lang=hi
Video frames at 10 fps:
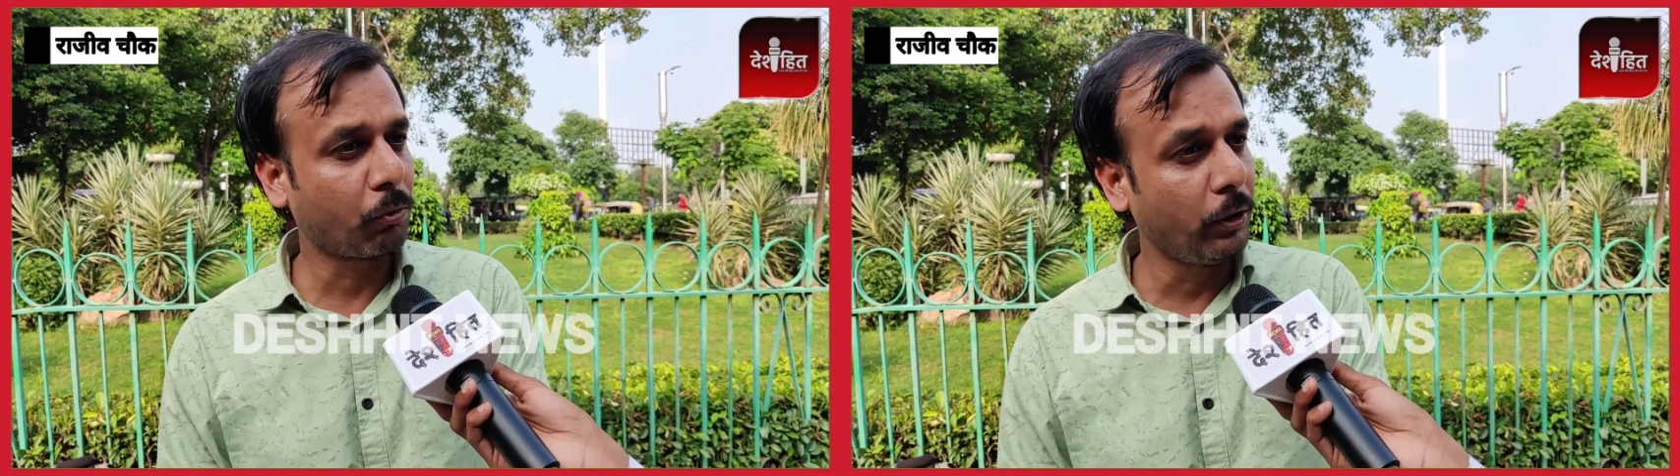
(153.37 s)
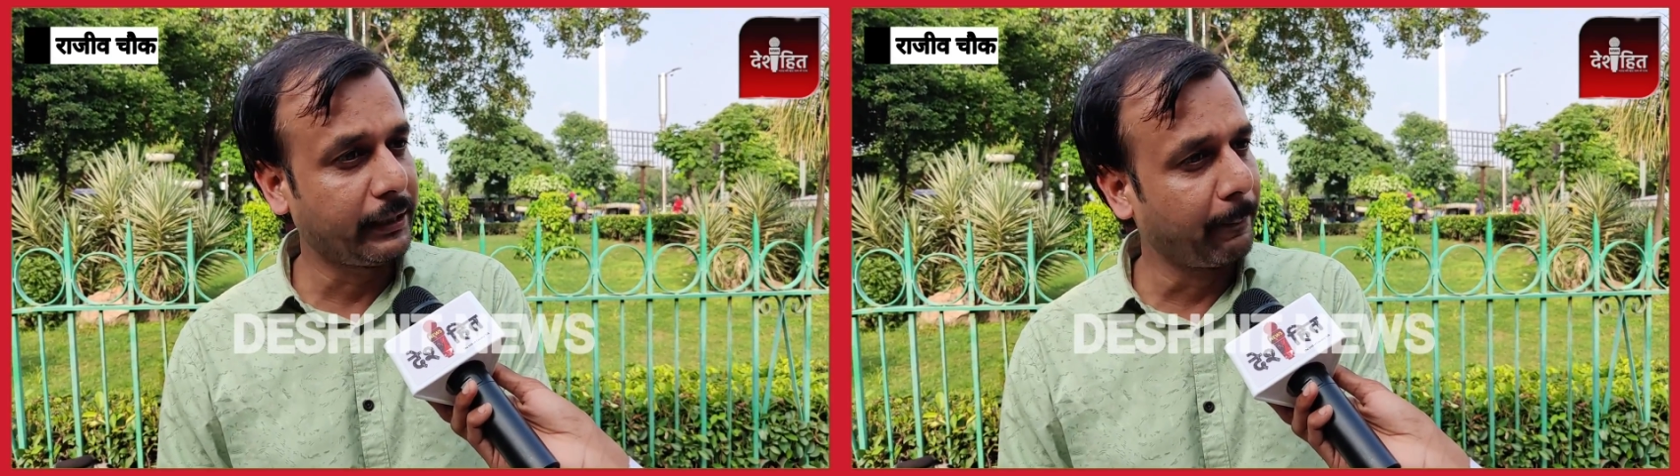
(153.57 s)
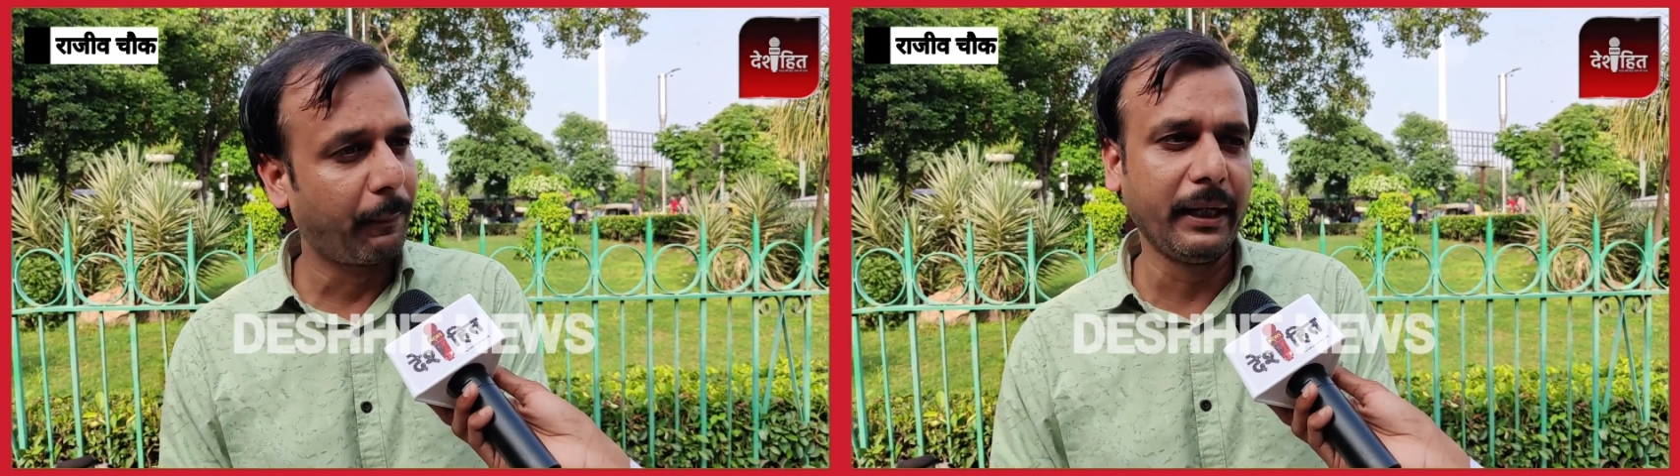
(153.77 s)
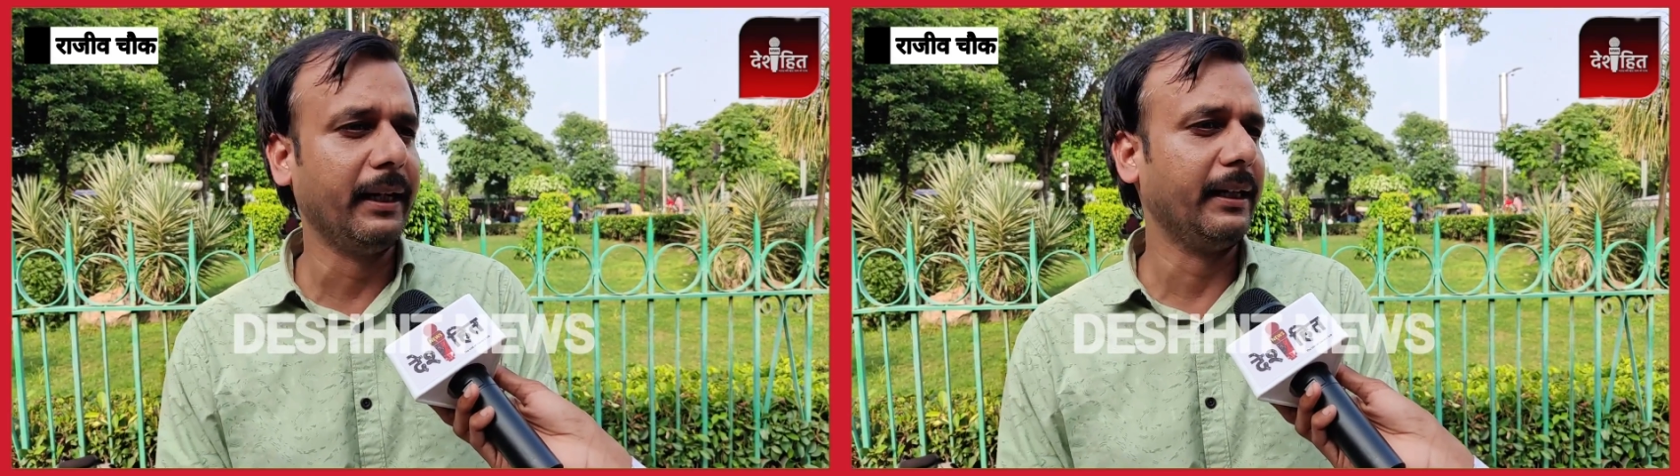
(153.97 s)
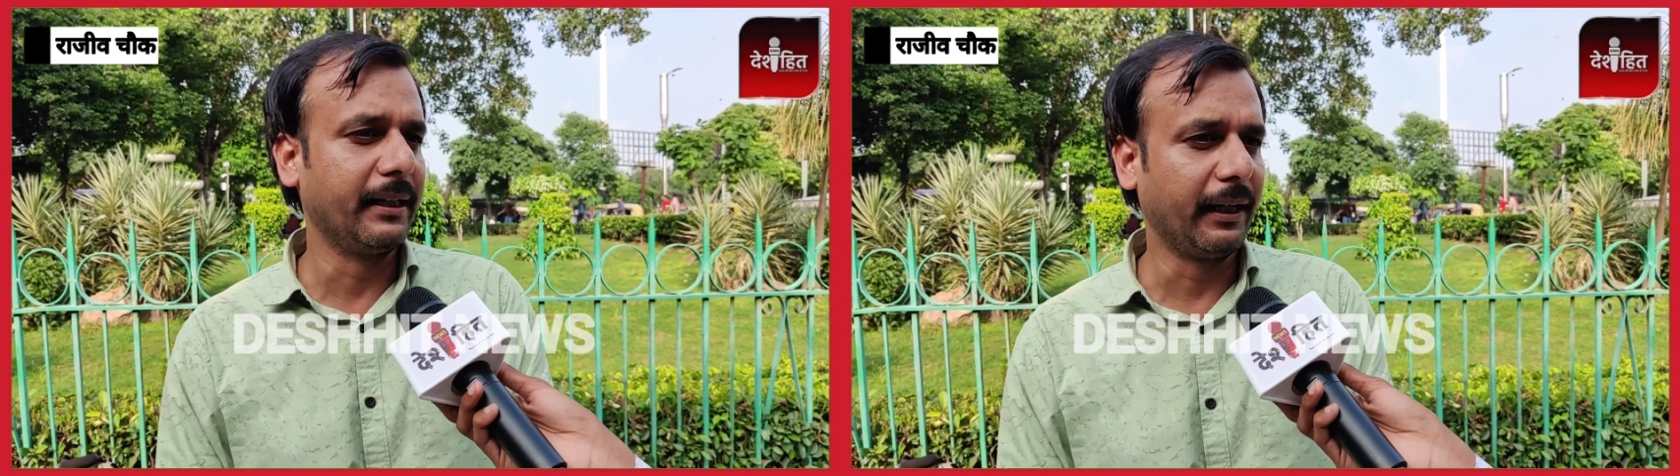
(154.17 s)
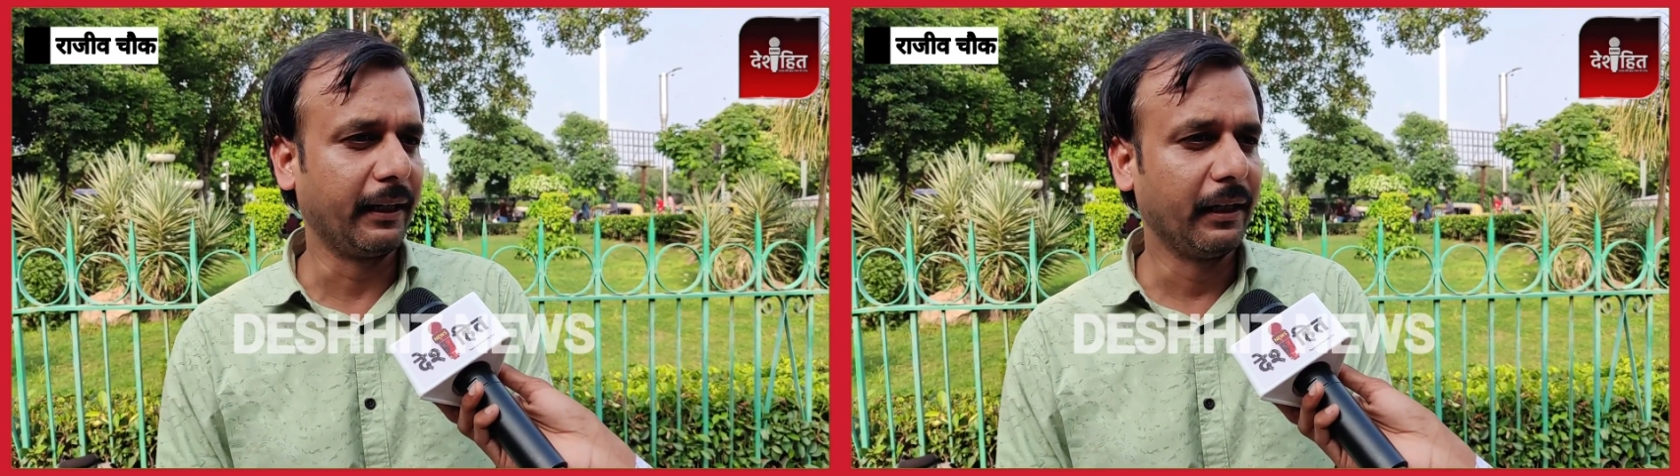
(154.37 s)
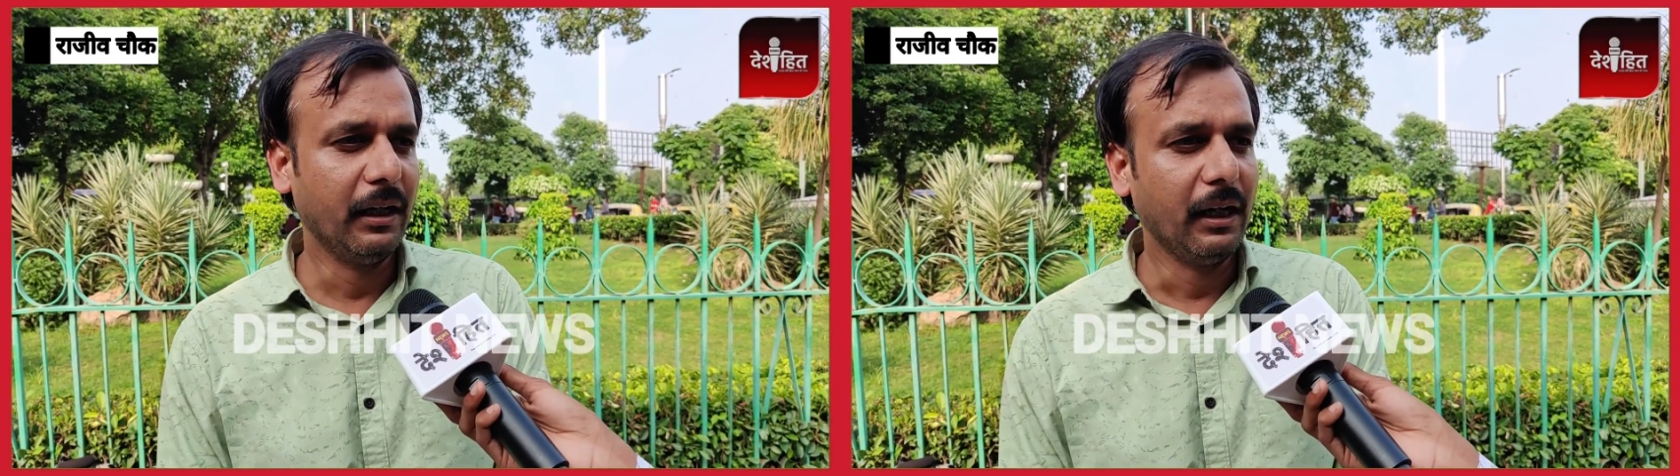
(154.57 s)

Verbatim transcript: से कोई टिप्पणी नहीं करेंगे